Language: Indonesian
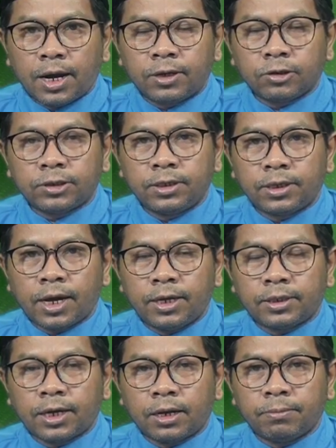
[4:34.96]
harus
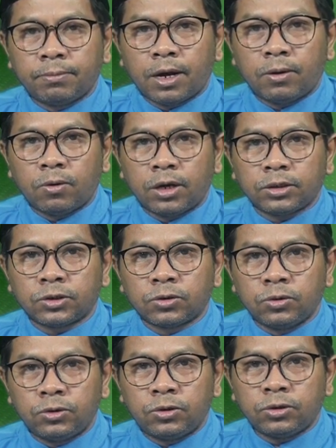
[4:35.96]
dikaitkan bahwa
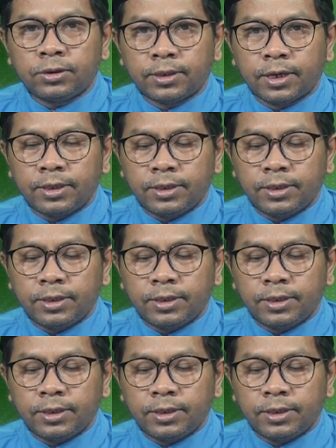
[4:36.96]
sujudnya